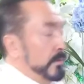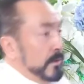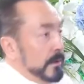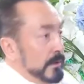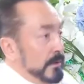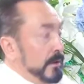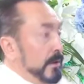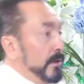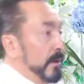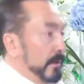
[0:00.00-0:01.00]
Otobüslerde
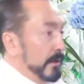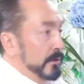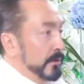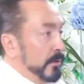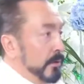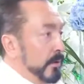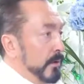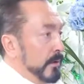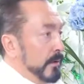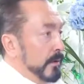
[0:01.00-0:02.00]
itire kakıla gidiyor.